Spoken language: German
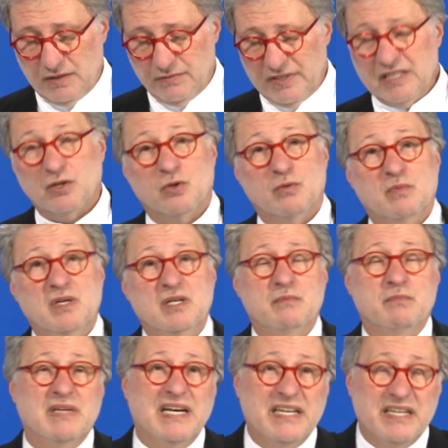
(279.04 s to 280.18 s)
Wiederum,
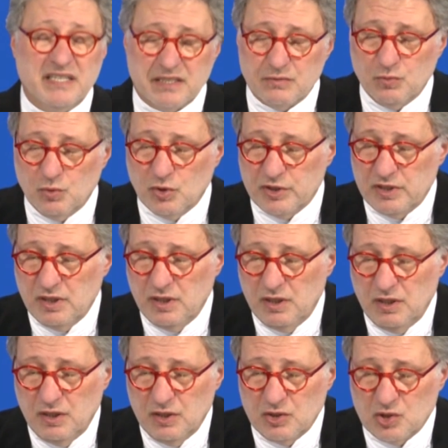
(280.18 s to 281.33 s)
Milet wurde
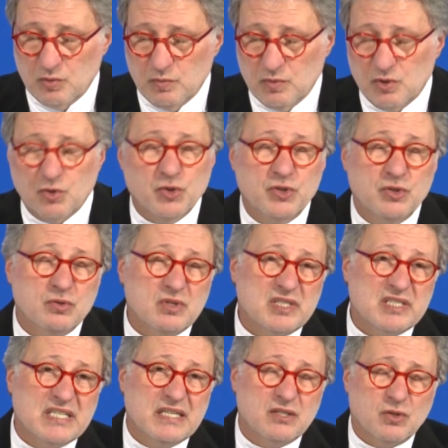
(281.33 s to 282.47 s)
zum
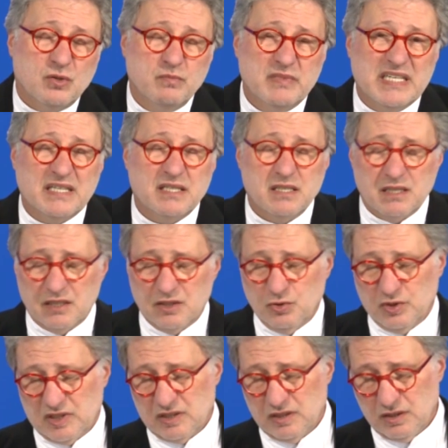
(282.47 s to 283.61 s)
Gründungszentrum mehrerer
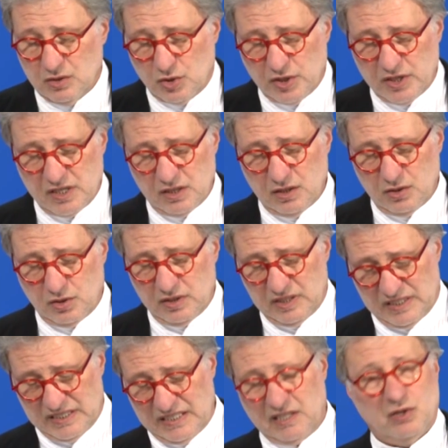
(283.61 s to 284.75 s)
Dutzend neuer
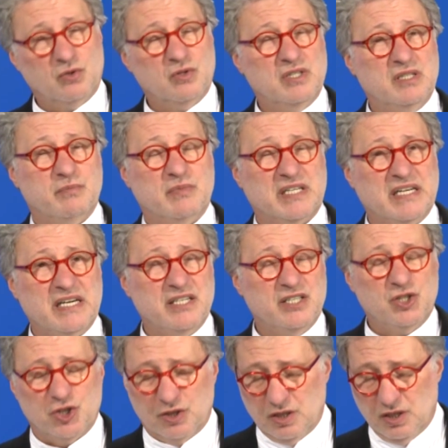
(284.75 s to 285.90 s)
Siedlungen im
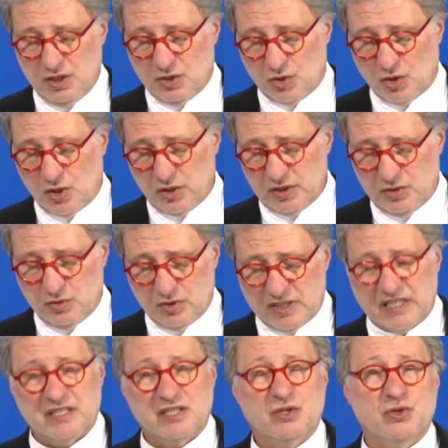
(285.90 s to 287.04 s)
ägäischen Norden und
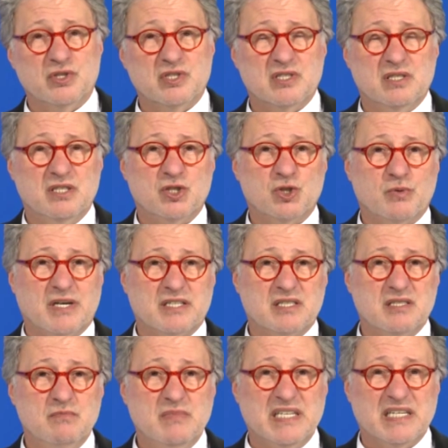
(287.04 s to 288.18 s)
an den Küsten des
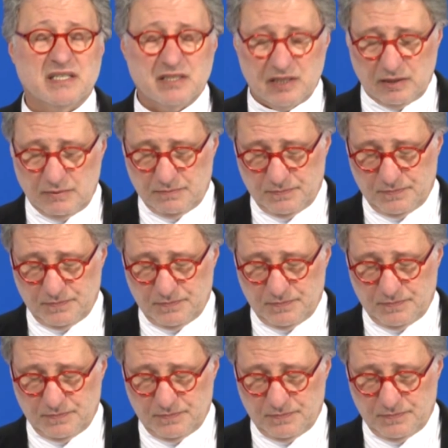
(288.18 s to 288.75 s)
Schwarzen Meeres.